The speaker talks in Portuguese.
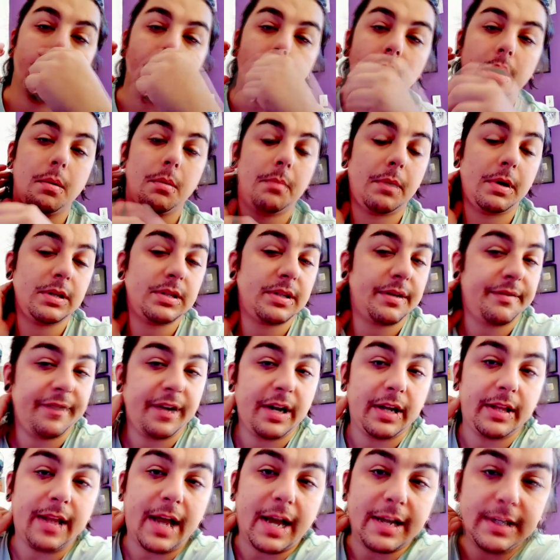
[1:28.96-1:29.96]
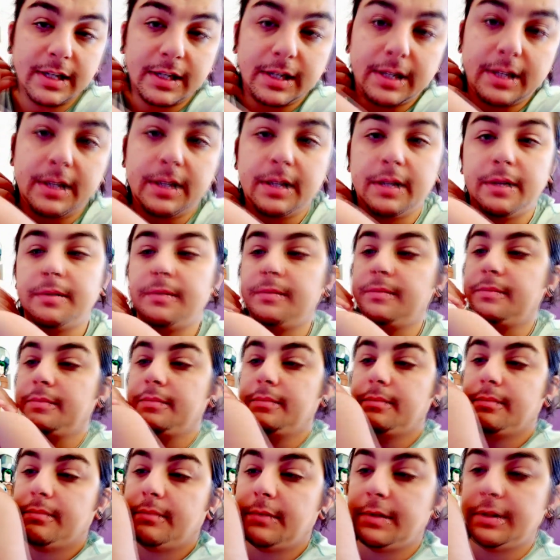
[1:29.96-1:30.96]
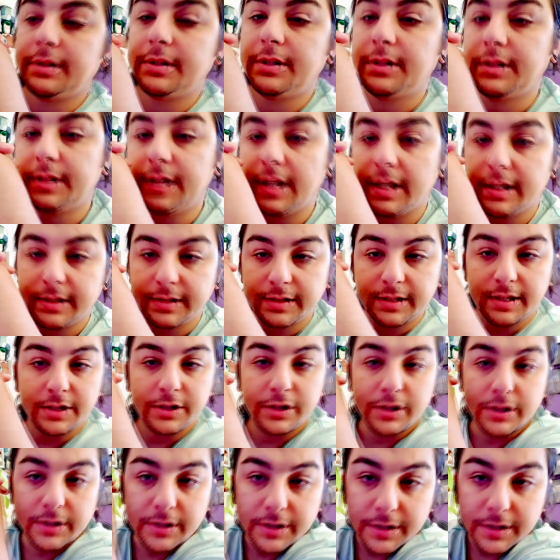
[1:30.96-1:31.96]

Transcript: Mas a verdade é que a gente tem que ser dita.